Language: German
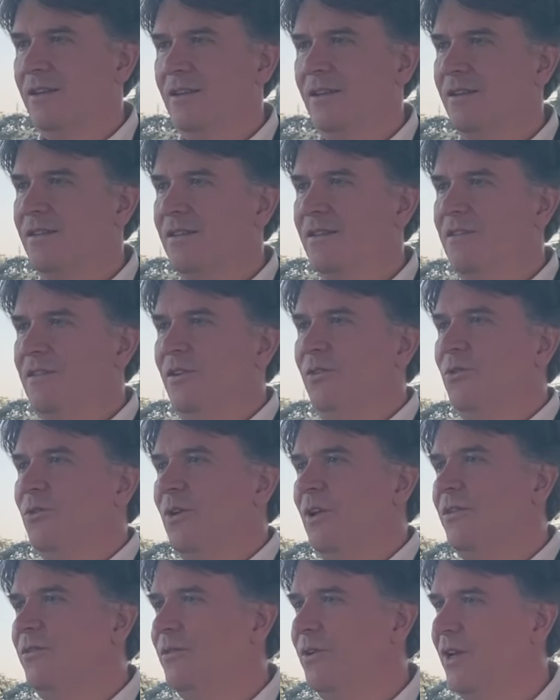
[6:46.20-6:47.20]
Ja, es ist
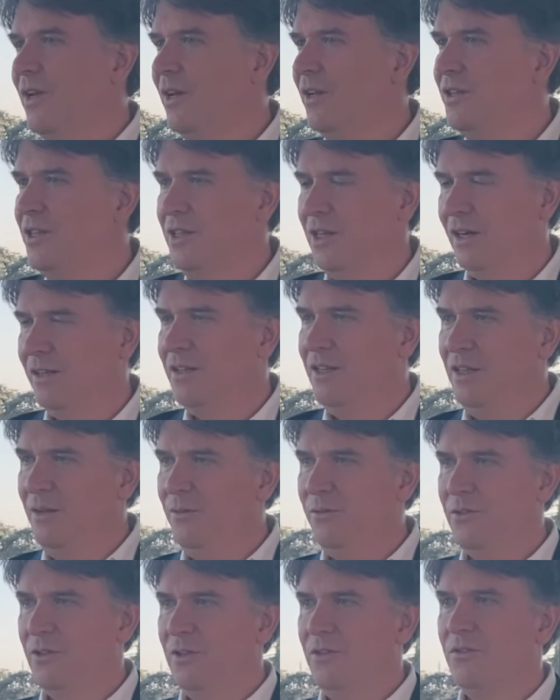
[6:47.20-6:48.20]
nicht so, dass wir da nicht
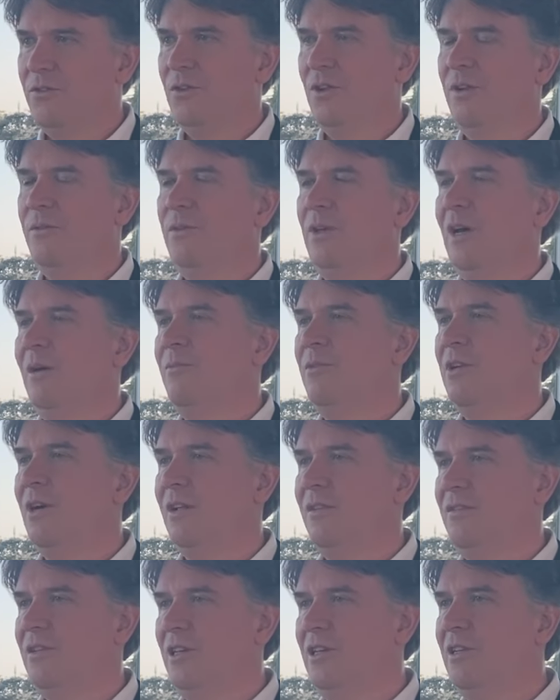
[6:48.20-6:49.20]
aktiv sind, sondern wir haben
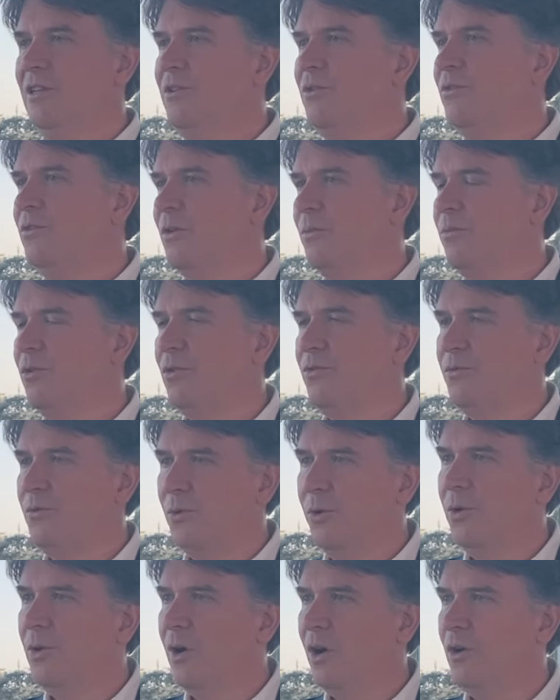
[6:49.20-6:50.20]
tatsächlich unser
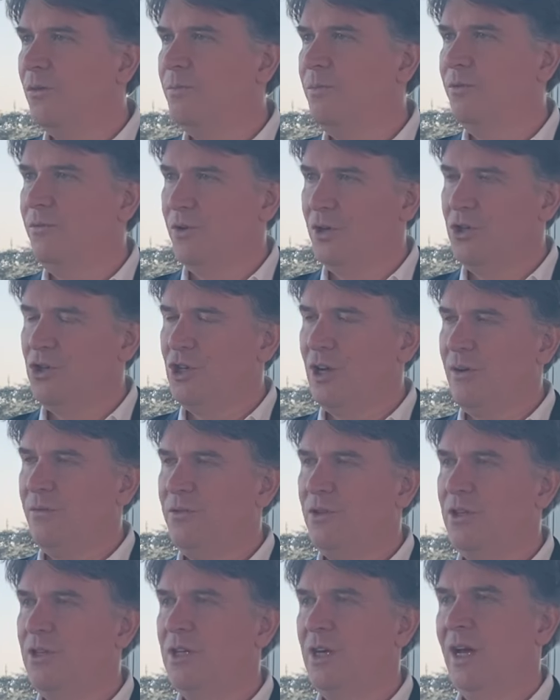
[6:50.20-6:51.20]
Portfolio auch
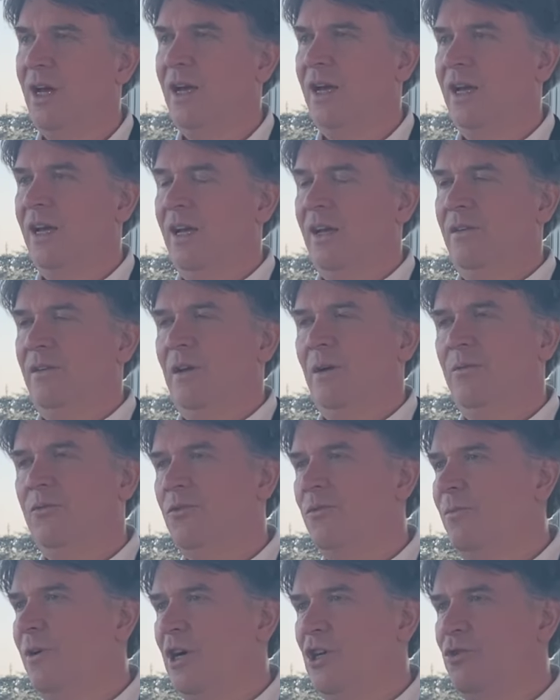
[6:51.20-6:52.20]
bewirtschaftet. Wir
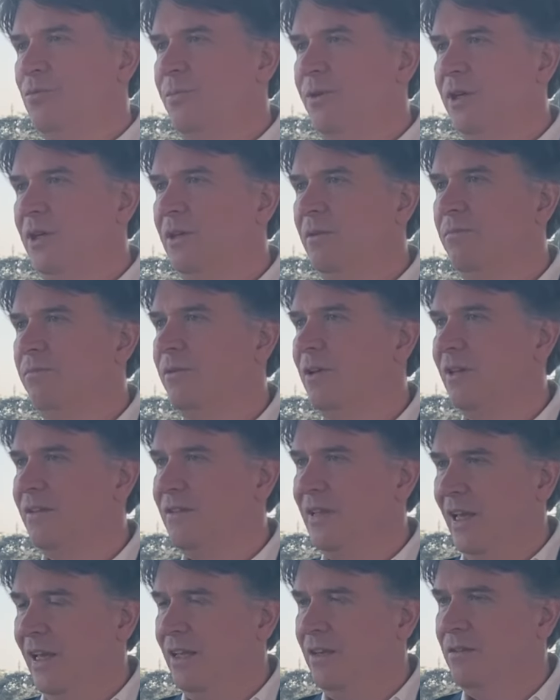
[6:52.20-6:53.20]
haben zum Beispiel
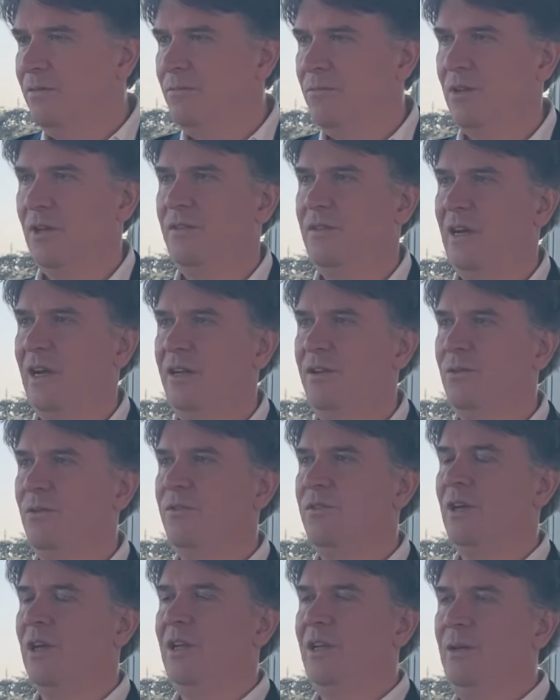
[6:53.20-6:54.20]
gesehen, dass
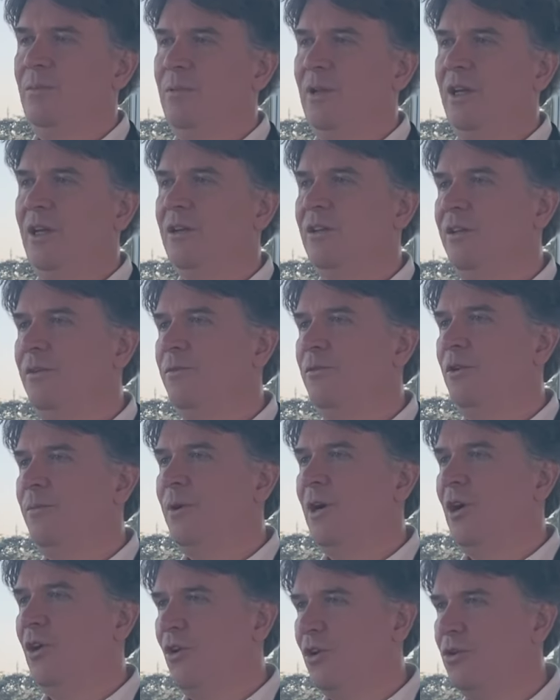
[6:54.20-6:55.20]
einer unserer Lieblinge, die
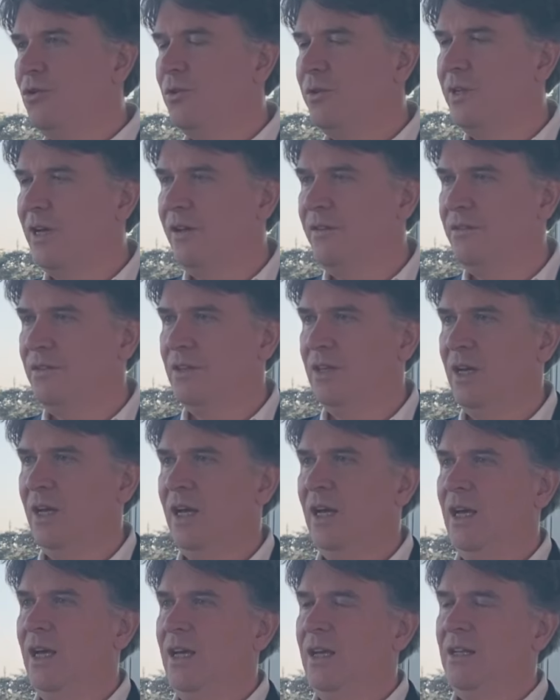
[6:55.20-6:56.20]
Firma Autodesk,
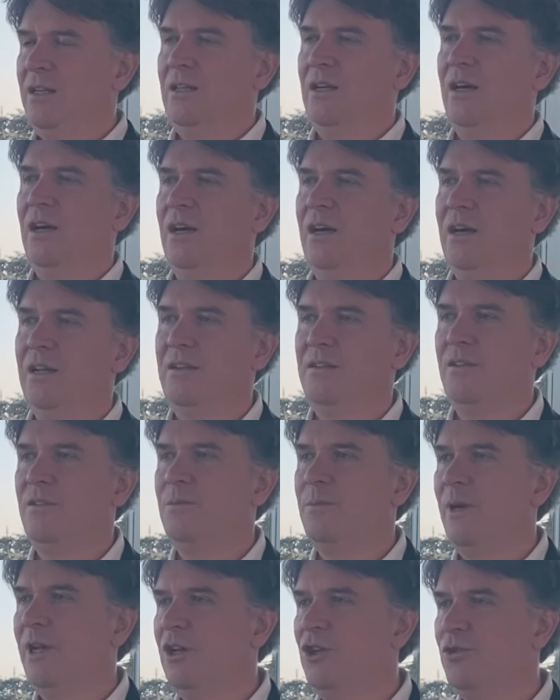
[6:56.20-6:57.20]
da hat
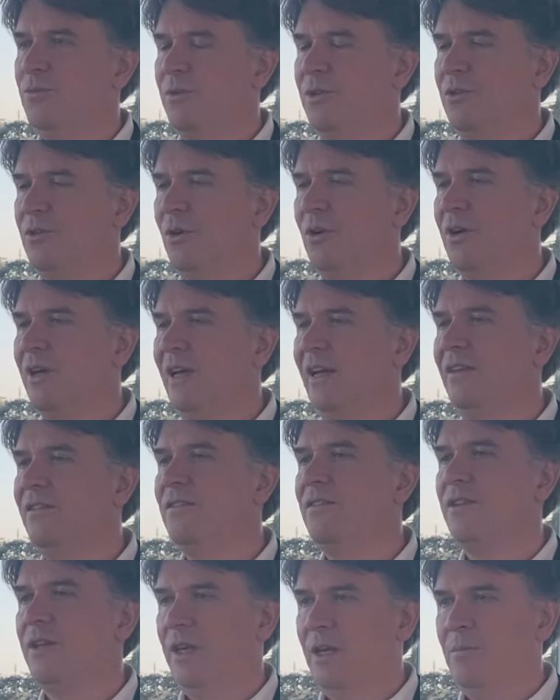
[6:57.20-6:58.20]
das Management doch
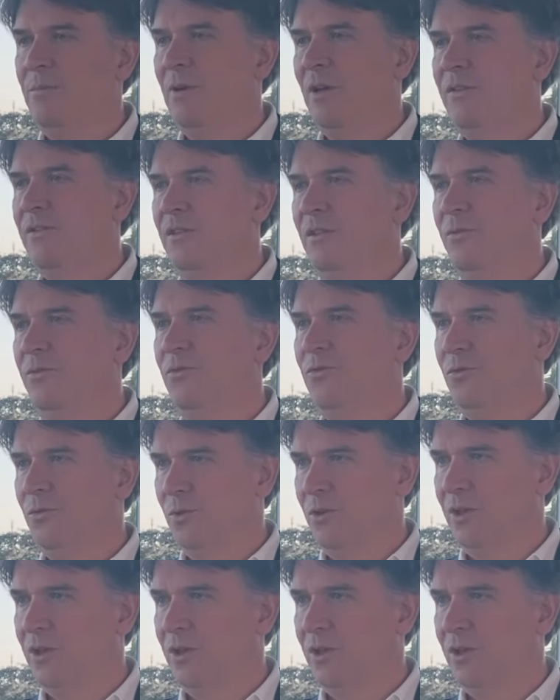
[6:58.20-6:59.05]
extrem massiv